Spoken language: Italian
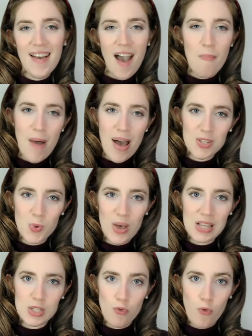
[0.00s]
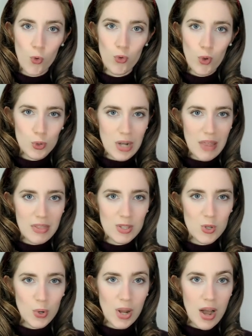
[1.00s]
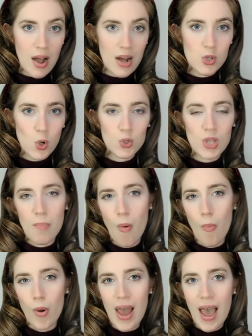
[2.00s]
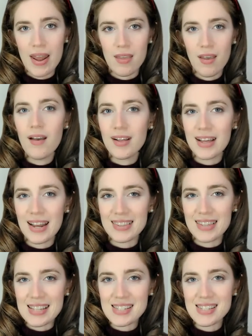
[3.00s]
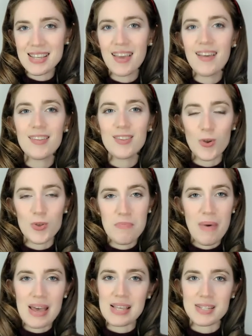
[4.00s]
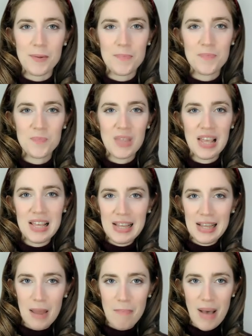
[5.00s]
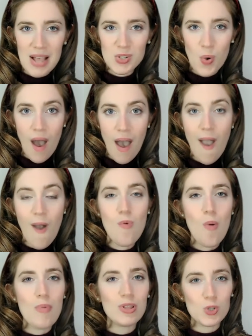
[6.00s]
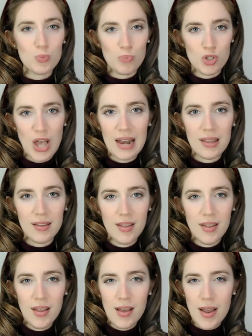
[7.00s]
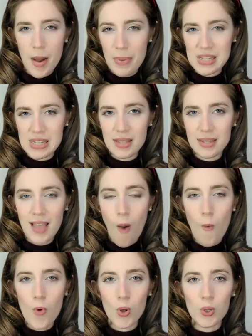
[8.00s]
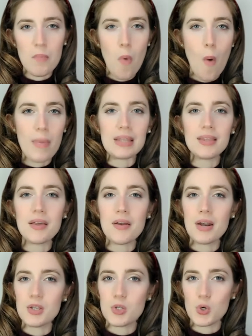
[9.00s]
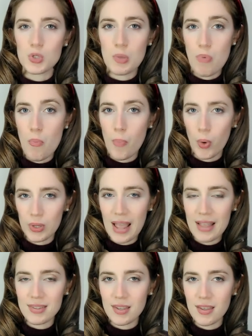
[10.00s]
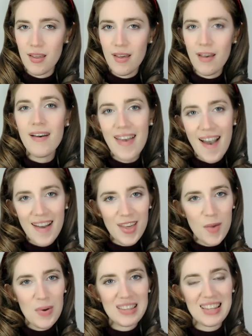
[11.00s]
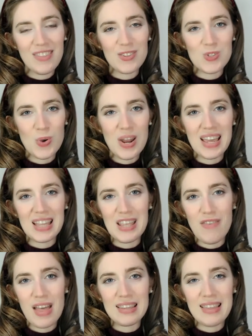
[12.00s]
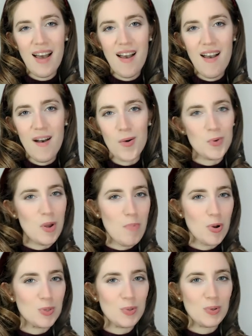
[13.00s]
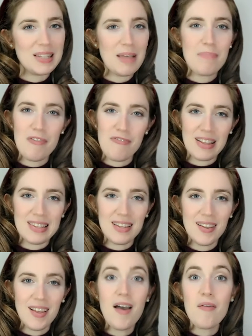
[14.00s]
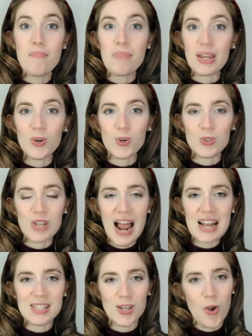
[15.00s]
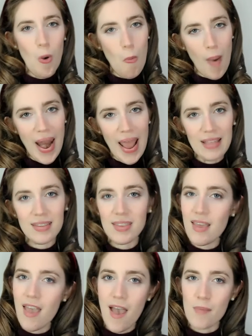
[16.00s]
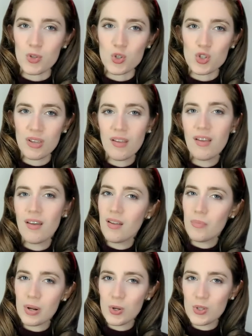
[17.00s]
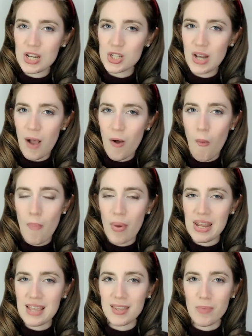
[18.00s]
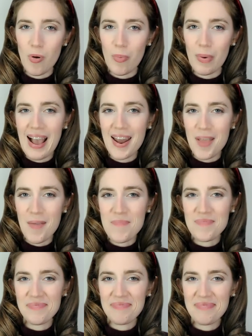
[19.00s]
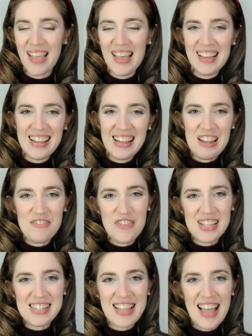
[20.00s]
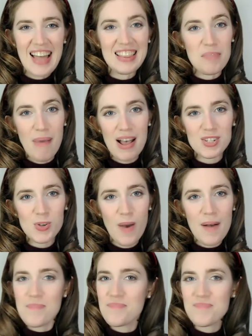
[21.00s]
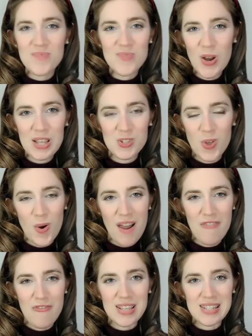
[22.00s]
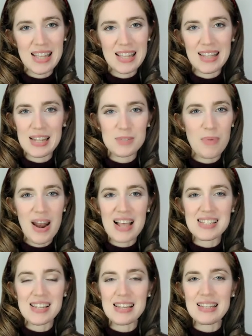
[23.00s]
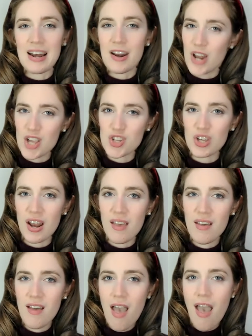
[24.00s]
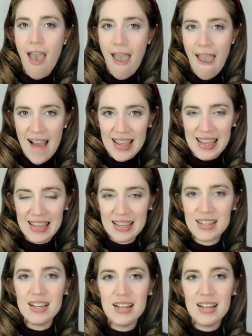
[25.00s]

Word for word: A Pasqua si fondono tradizioni religiose e popolari, caratteristiche di ogni paese. La Pasqua è un momento speciale rappresenta uno dei momenti religiosi più importanti. È anche una tradizione che diventa un'opportunità perfetta per incontrarsi con parenti e amici, per godersi la compagnia dei propri cari. La festa di Pasqua non è solo la festa della speranza e del rinascere, è anche